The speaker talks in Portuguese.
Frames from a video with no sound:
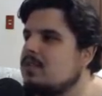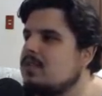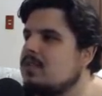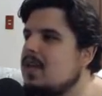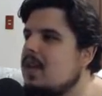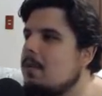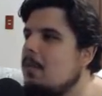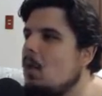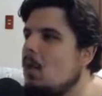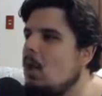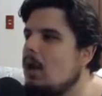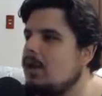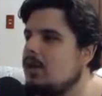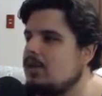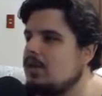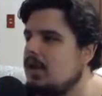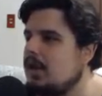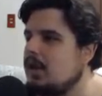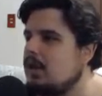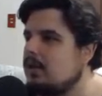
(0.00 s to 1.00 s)
Você é mole
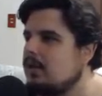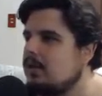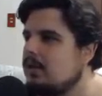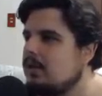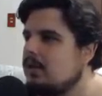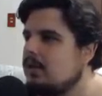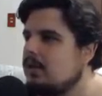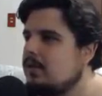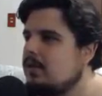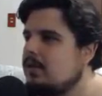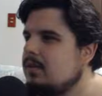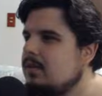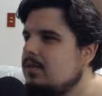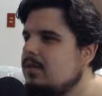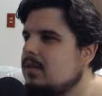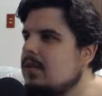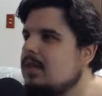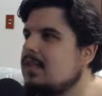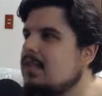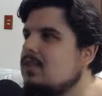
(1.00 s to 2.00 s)
já.
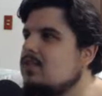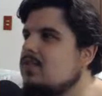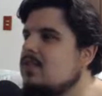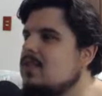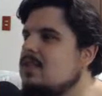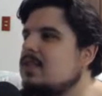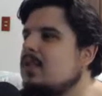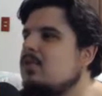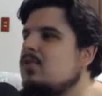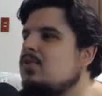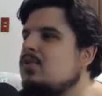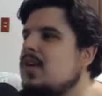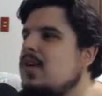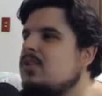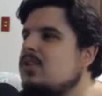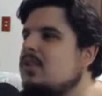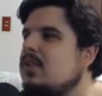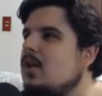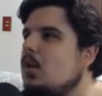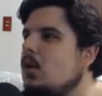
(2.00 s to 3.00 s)
Tantas vezes que eu já
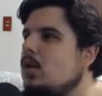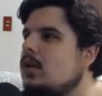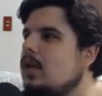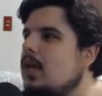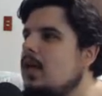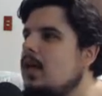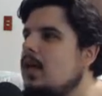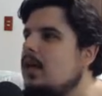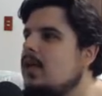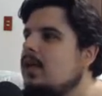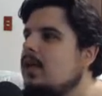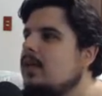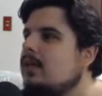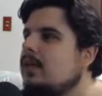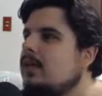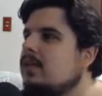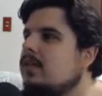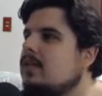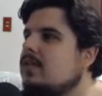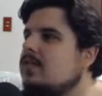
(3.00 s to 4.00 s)
te derrotei.
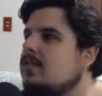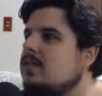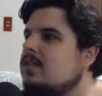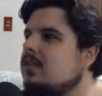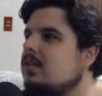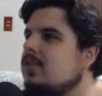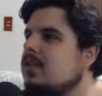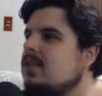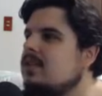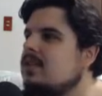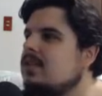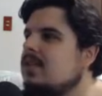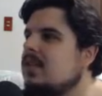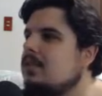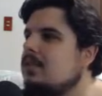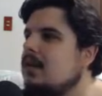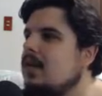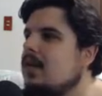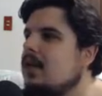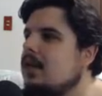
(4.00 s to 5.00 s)
Tantas vezes que eu já te
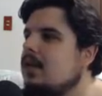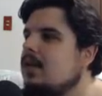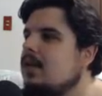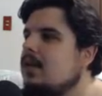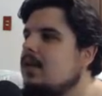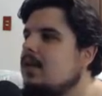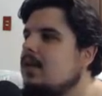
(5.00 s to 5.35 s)
exterminei.